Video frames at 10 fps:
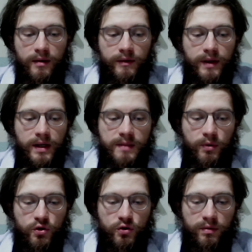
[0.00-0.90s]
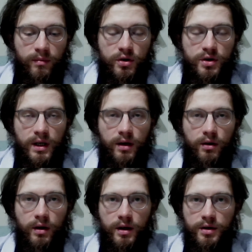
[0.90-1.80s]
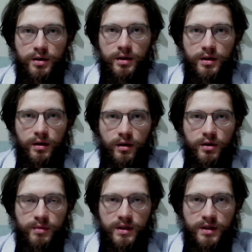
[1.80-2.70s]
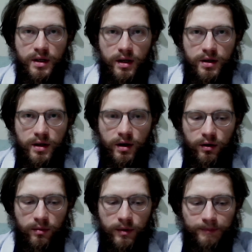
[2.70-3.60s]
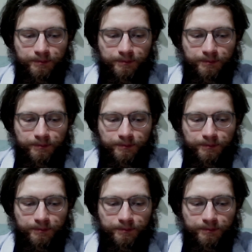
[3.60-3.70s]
W ten sposób można ograniczyć rozprzestrzenianie się choroby.